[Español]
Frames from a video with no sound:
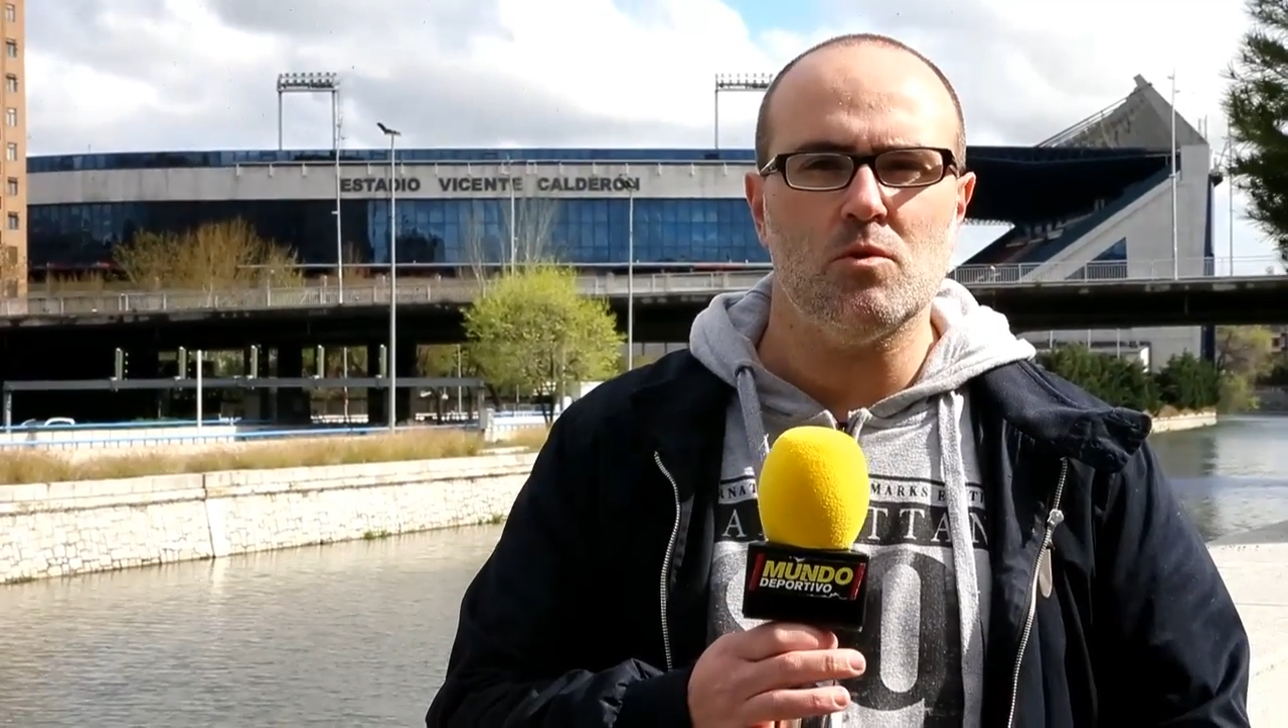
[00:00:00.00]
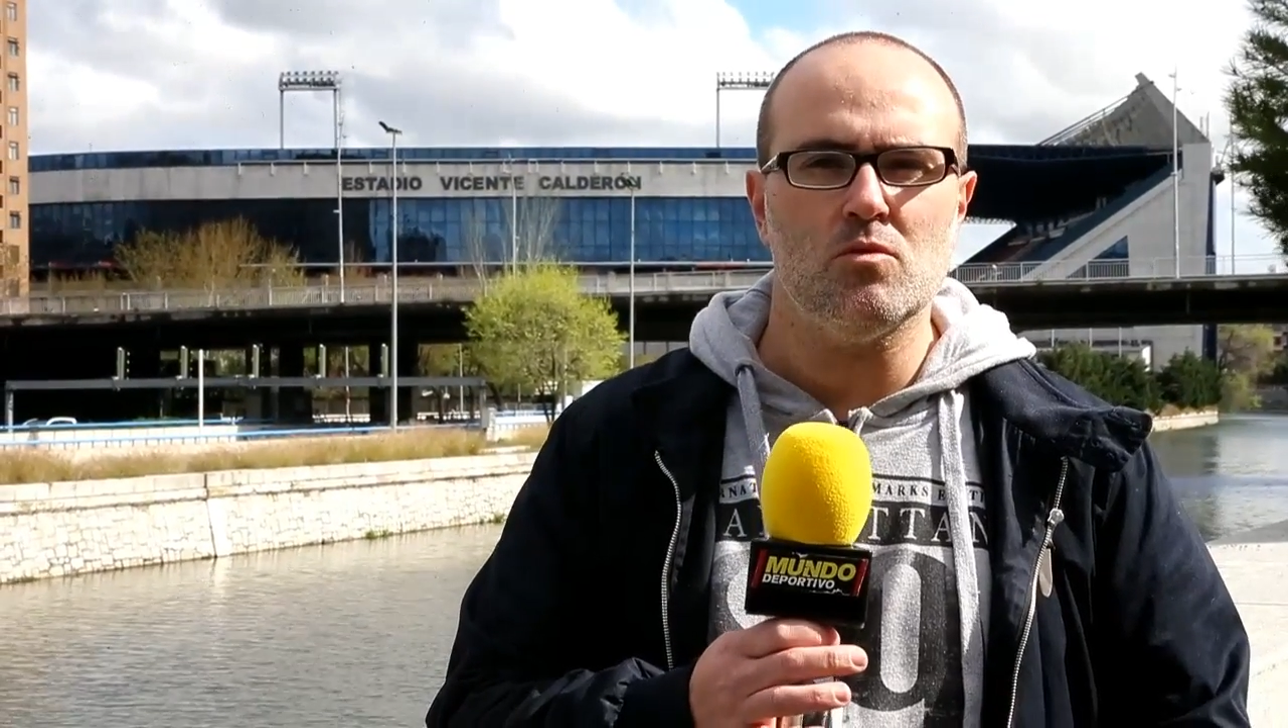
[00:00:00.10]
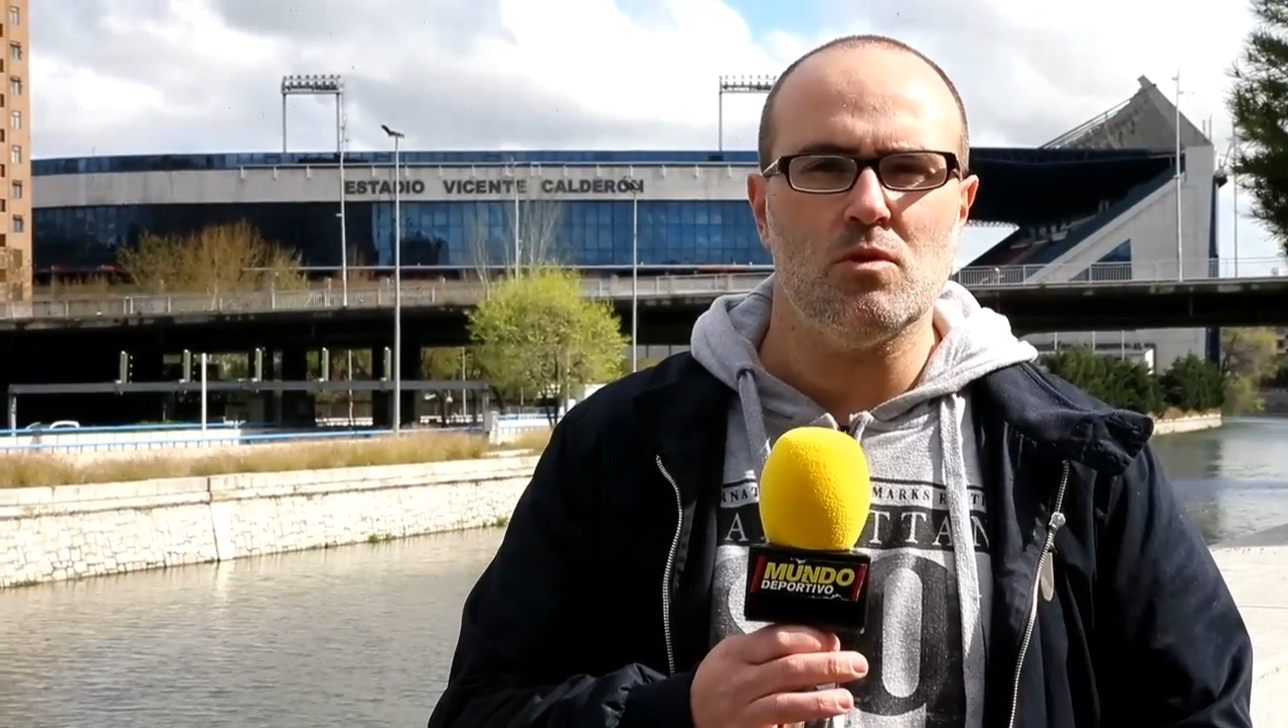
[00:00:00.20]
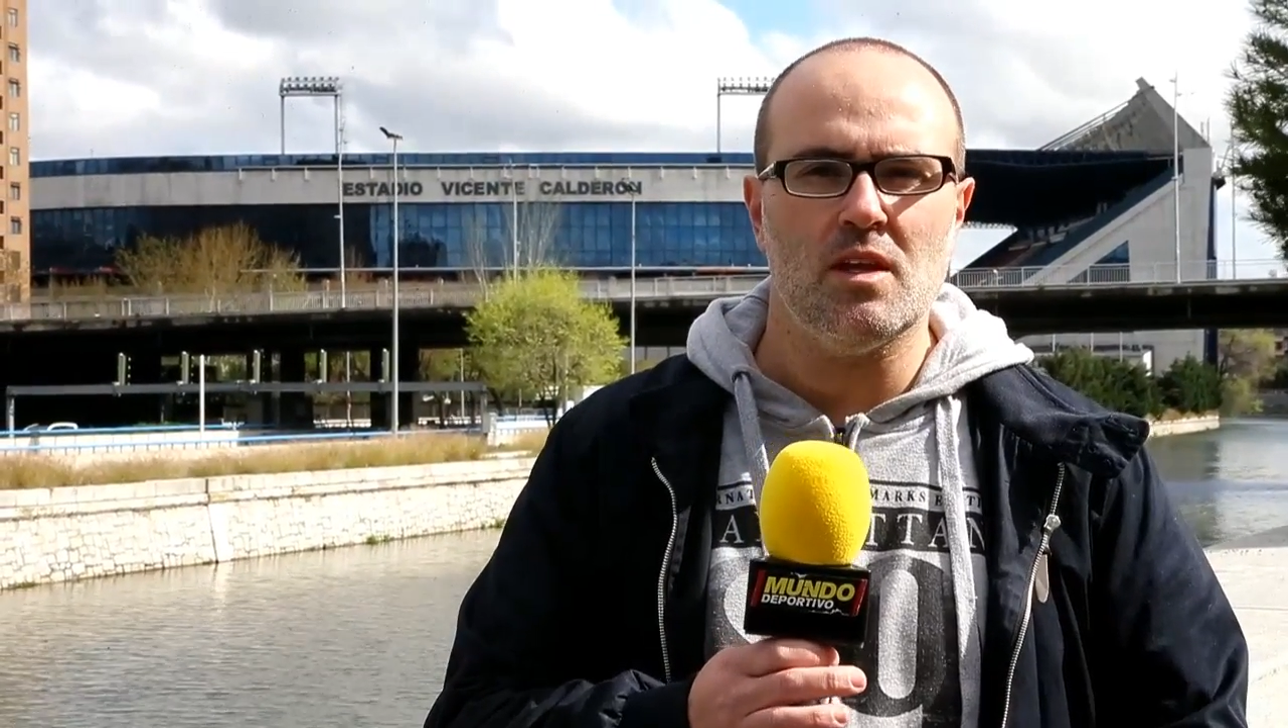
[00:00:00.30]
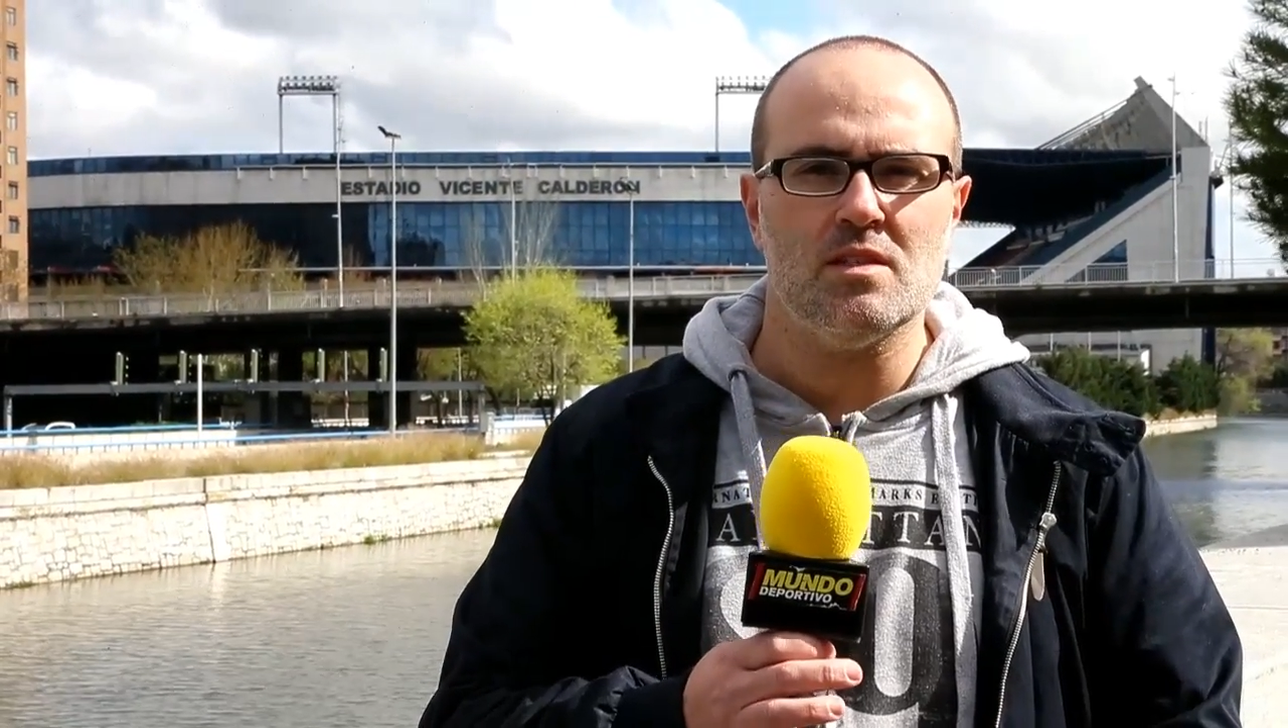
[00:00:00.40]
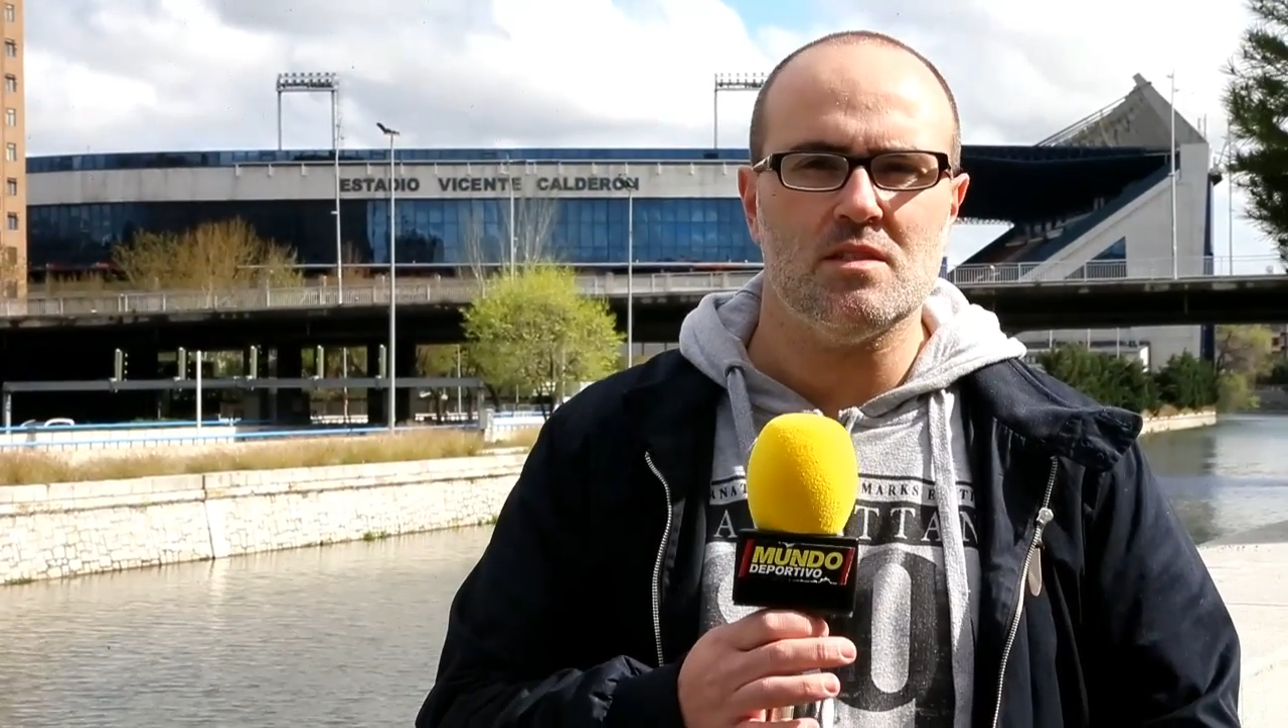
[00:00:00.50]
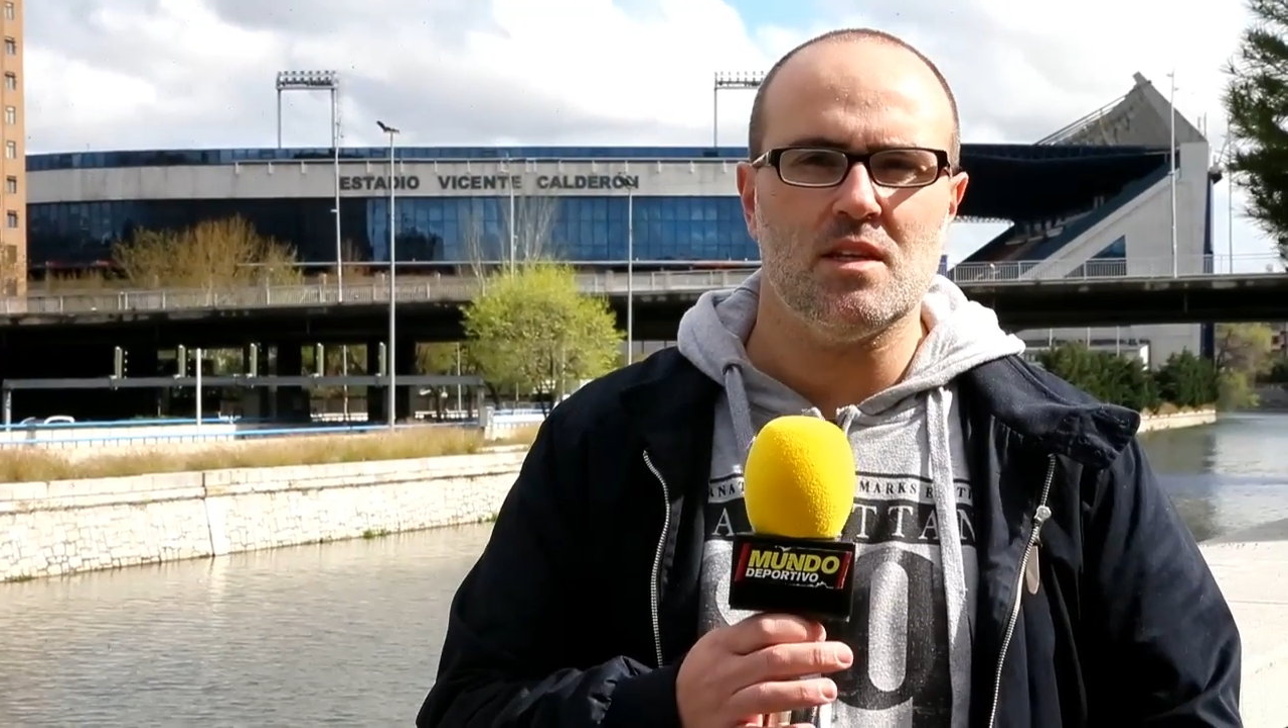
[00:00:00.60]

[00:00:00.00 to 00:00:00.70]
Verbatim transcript: oportunidades